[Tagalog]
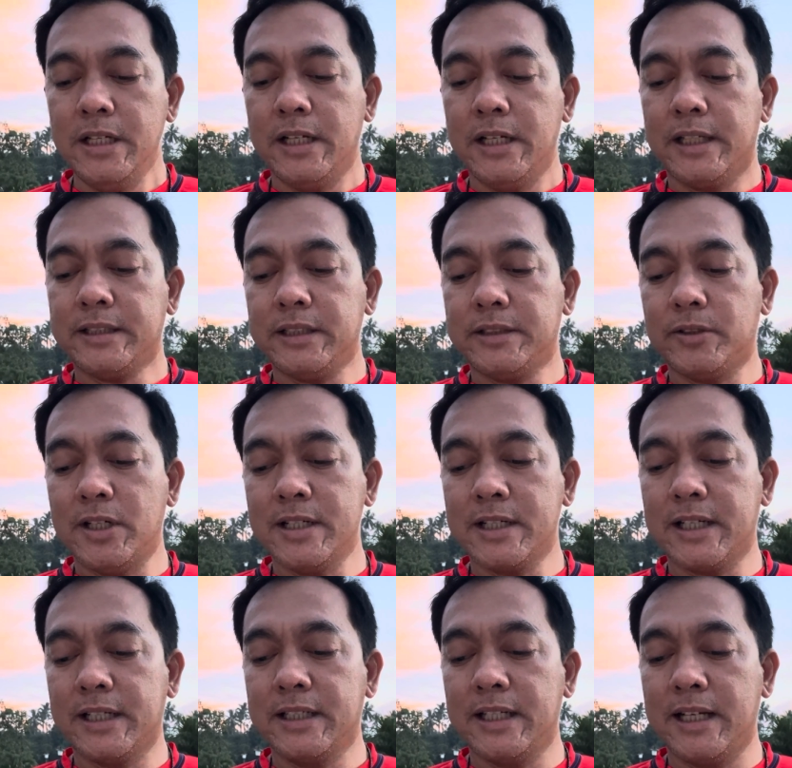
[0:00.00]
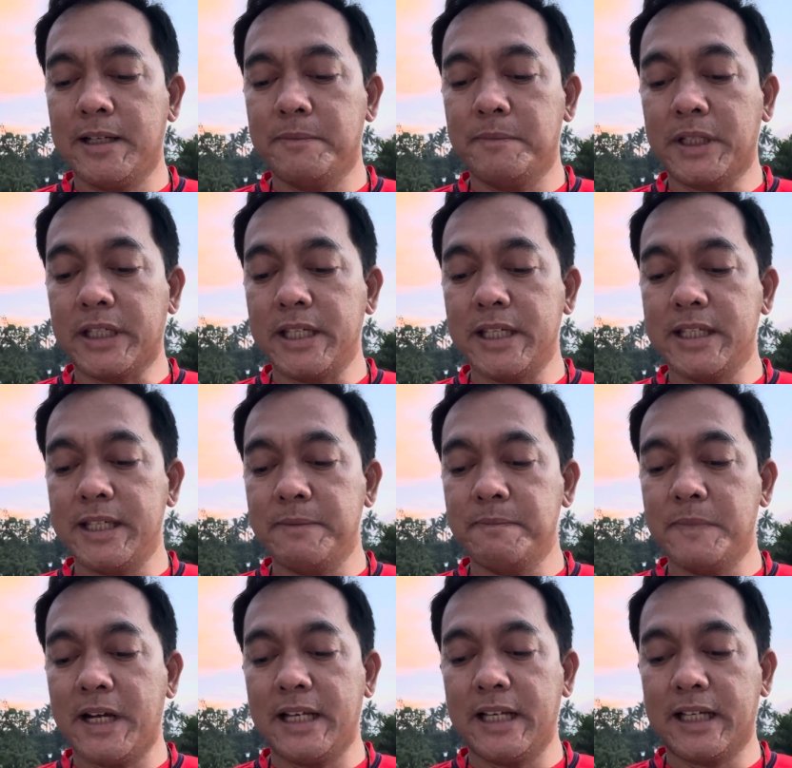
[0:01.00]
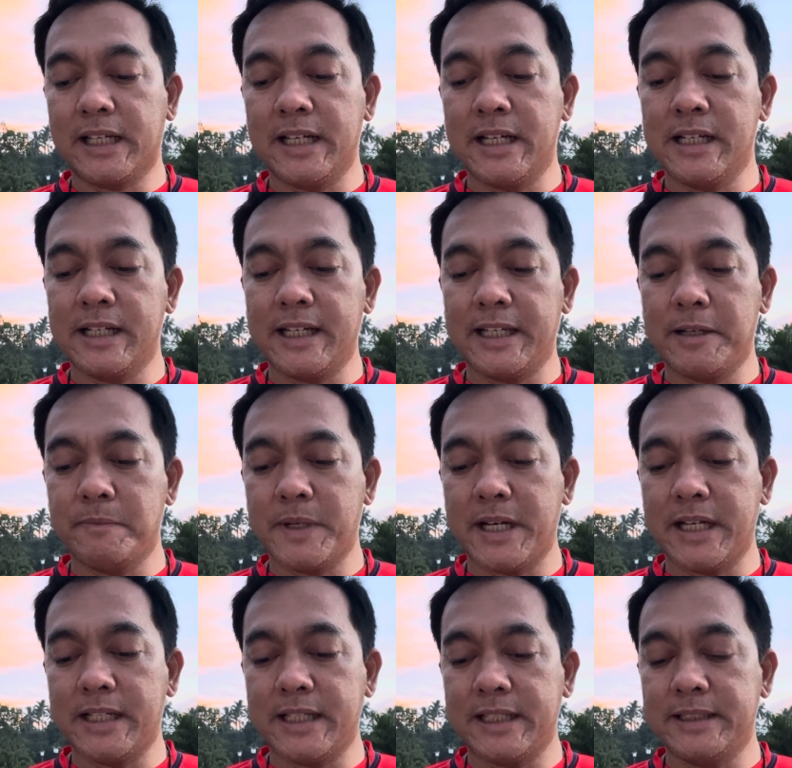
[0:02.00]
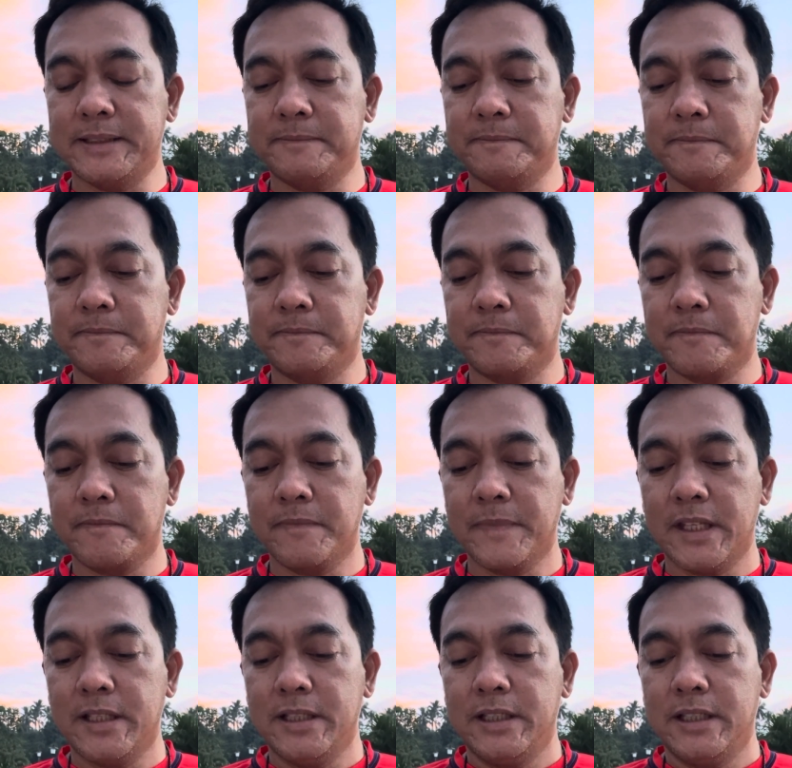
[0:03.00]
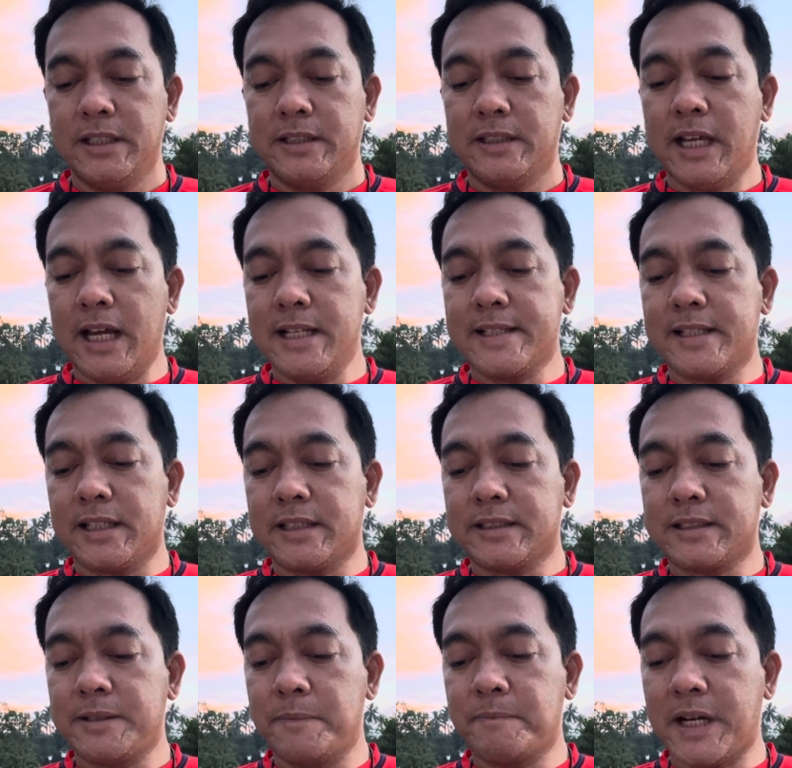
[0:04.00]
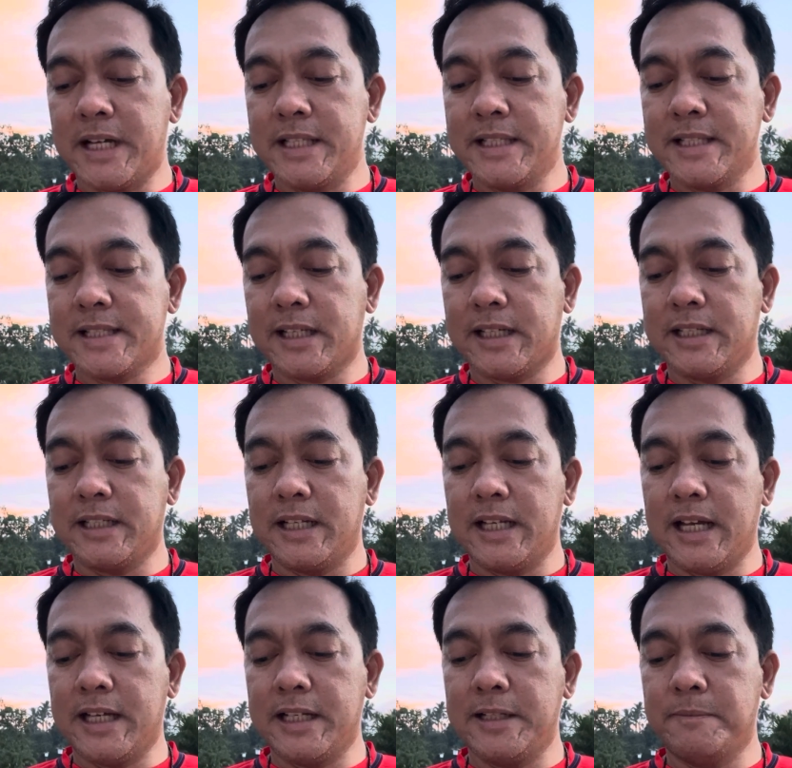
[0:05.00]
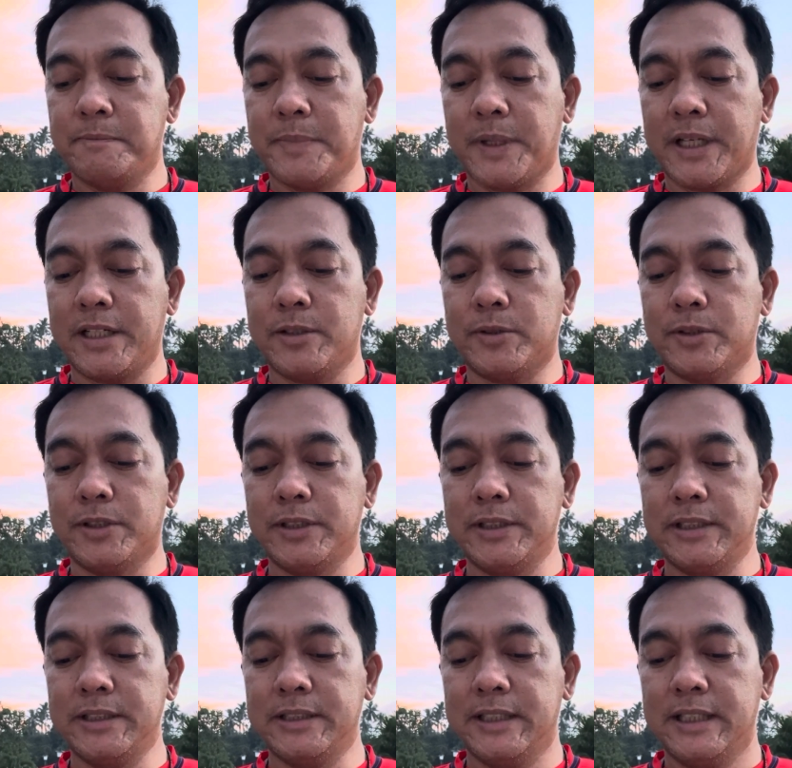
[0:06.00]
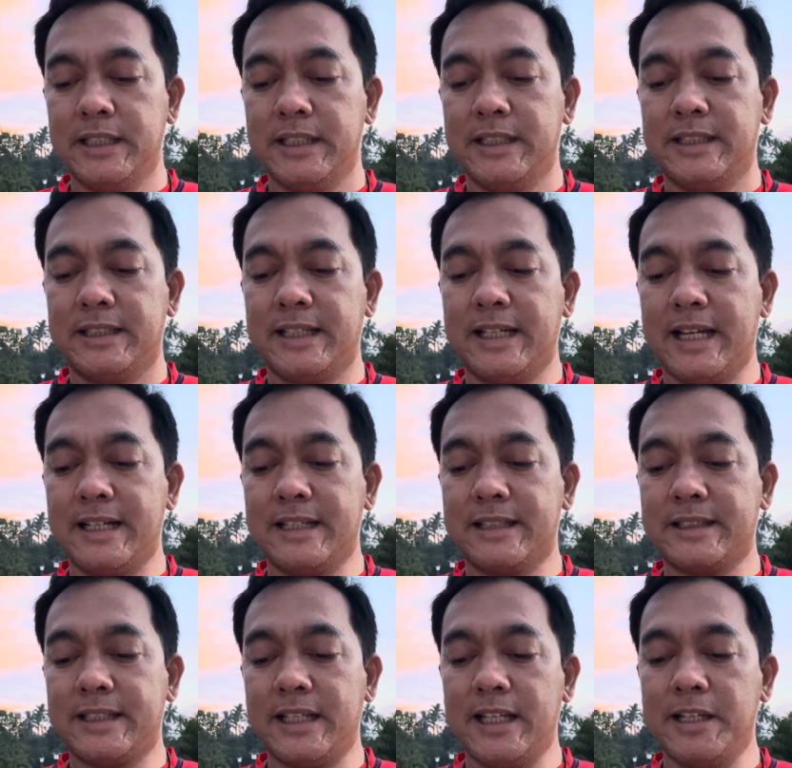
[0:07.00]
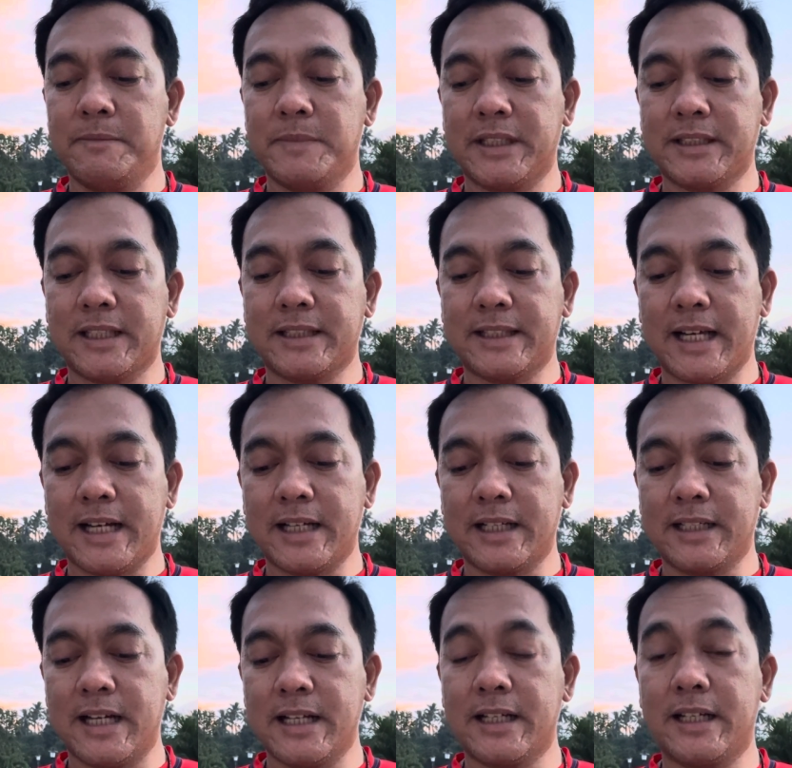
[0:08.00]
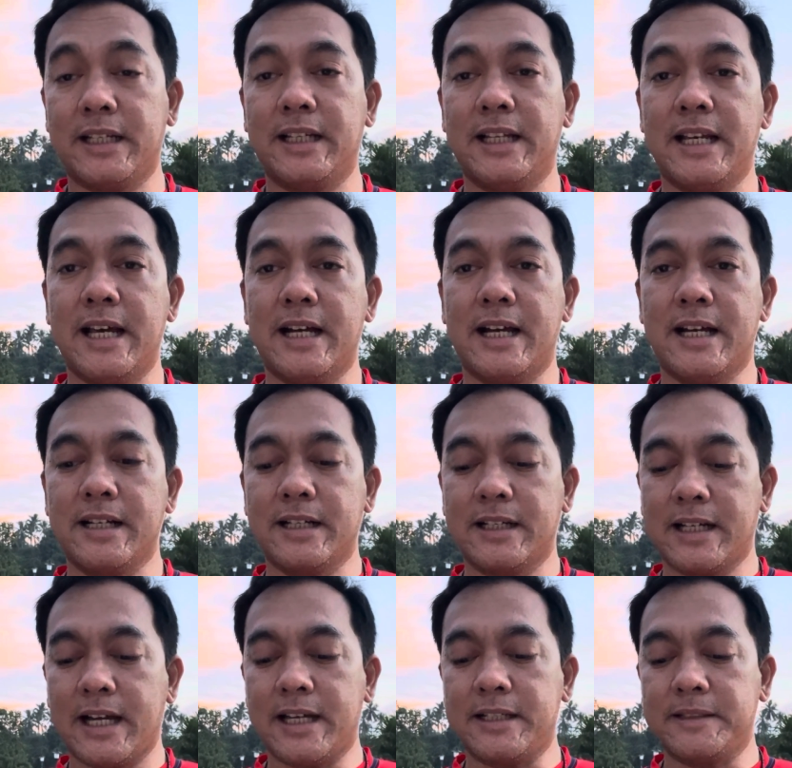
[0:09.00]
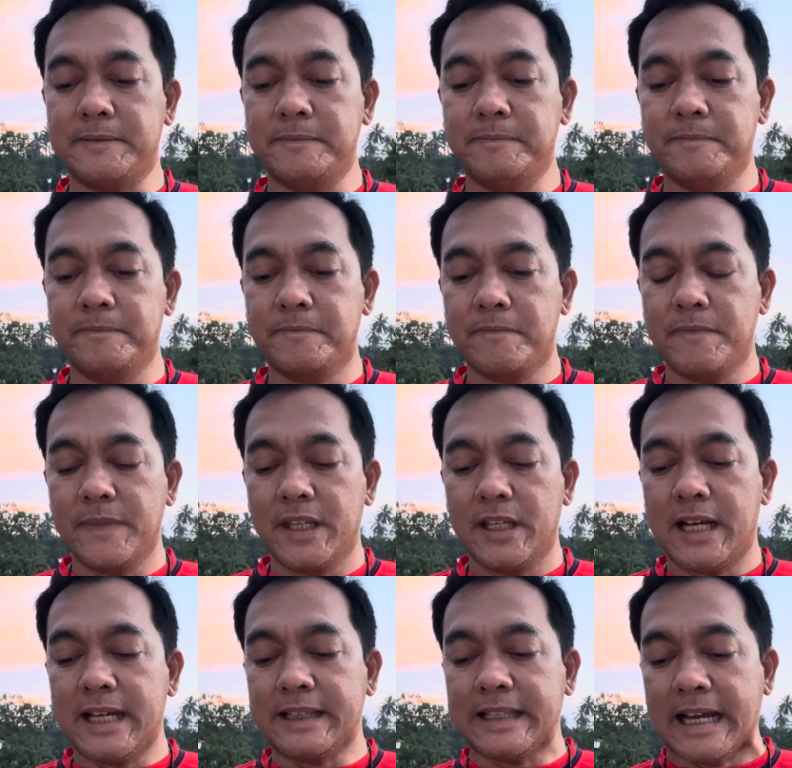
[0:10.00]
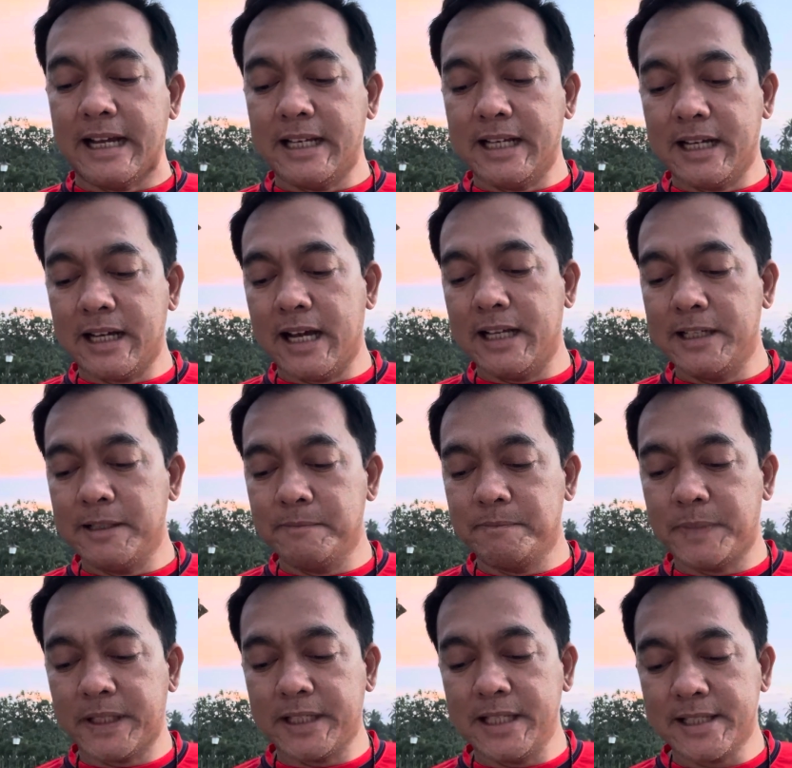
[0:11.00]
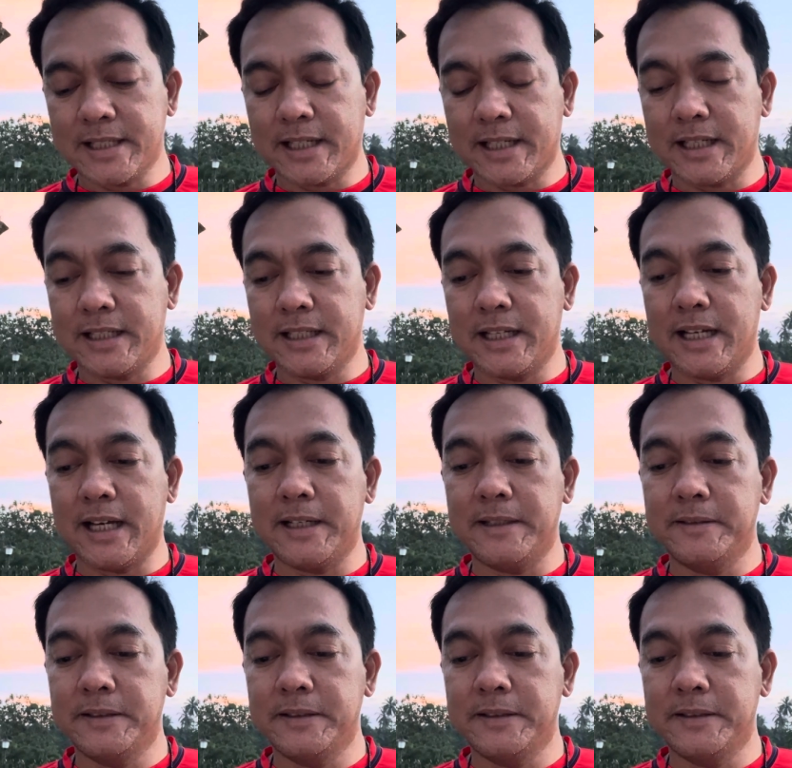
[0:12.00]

At ito ang kanilang magiging mahalagang kayamanan. Dahil sa tipan sa kanila ng Panginoon, nananatiling matatag ang kanilang angkan. At alang-alang pa rin sa kanila